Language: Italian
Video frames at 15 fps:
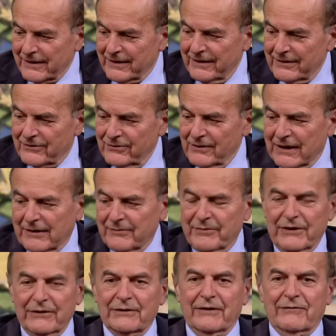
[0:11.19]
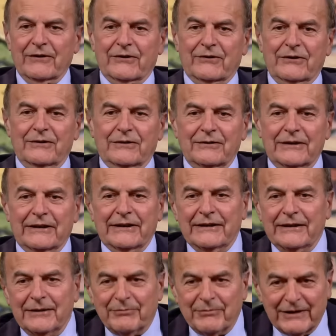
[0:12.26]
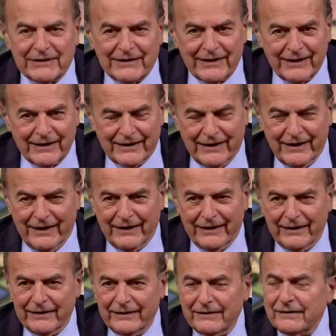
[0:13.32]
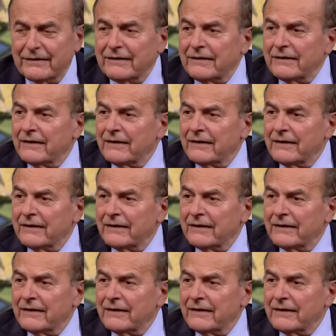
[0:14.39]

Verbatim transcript: che tu abbia una visione patriarcale.